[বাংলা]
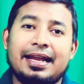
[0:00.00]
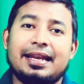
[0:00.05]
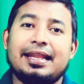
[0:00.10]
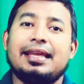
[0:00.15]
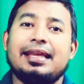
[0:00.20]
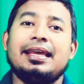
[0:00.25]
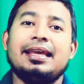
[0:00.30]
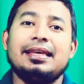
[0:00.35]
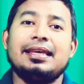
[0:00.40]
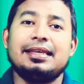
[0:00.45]
আর
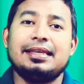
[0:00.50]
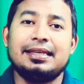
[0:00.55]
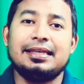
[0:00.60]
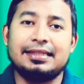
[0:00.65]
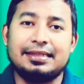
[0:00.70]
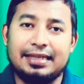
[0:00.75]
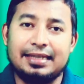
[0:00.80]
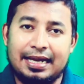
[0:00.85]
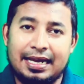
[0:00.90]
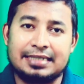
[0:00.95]
এই
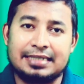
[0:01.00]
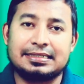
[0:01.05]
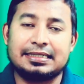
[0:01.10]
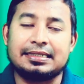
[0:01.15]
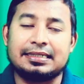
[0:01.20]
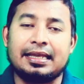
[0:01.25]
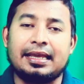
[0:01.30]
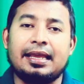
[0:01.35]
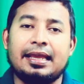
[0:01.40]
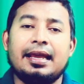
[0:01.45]
ঈদ
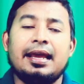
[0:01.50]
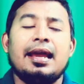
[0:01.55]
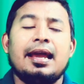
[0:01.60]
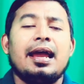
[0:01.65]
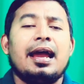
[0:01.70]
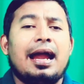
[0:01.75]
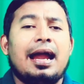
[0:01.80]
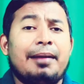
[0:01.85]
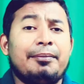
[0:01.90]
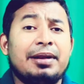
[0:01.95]
আসে নাই
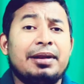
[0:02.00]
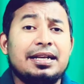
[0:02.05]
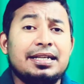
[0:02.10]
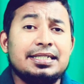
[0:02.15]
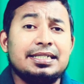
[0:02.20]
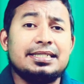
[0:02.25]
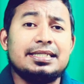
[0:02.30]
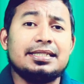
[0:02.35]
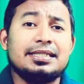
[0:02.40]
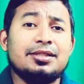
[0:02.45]
আমরা
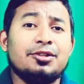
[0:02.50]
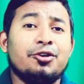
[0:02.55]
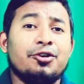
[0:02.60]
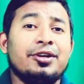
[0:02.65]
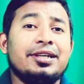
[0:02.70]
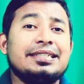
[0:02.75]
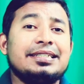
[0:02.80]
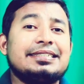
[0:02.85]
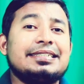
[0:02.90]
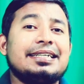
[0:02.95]
নিশ্চিত
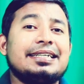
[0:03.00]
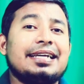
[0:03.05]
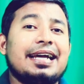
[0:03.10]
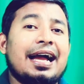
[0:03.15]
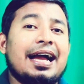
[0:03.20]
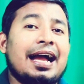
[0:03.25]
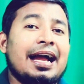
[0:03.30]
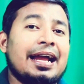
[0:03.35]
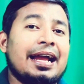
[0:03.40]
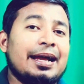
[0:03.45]
নই যে
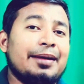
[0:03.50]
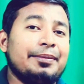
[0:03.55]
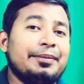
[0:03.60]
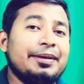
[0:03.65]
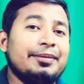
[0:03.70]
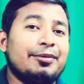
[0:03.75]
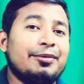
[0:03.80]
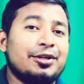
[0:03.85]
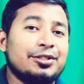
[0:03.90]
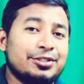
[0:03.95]

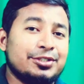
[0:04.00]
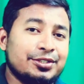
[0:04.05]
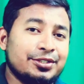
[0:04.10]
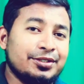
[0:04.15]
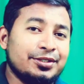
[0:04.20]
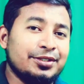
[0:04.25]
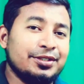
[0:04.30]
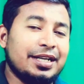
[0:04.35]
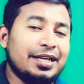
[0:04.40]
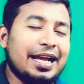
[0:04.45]
আগামী
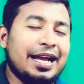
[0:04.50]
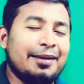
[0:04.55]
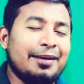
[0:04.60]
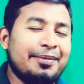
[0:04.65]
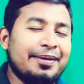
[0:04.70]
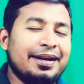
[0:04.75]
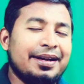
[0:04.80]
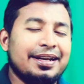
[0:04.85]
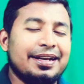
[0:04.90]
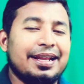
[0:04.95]
বছর
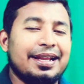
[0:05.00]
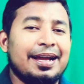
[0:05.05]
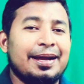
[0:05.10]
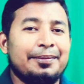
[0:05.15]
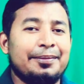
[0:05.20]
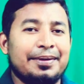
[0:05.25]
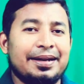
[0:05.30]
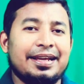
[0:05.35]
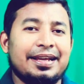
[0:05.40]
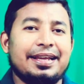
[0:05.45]
আবার
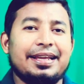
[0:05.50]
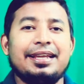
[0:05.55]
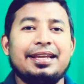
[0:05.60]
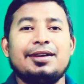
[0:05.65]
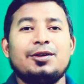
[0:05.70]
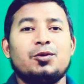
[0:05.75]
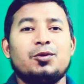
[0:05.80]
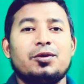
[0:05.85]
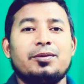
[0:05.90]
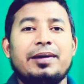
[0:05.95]
আমরা
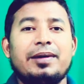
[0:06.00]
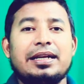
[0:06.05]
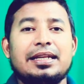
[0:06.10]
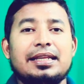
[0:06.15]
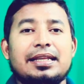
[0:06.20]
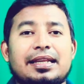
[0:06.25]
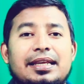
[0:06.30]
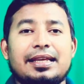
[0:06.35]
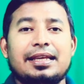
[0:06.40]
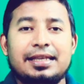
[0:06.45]
এই
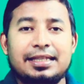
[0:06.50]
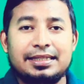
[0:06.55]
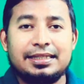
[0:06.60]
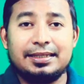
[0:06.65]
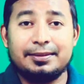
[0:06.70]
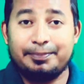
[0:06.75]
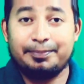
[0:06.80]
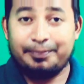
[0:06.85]
কুরবানির ঈদ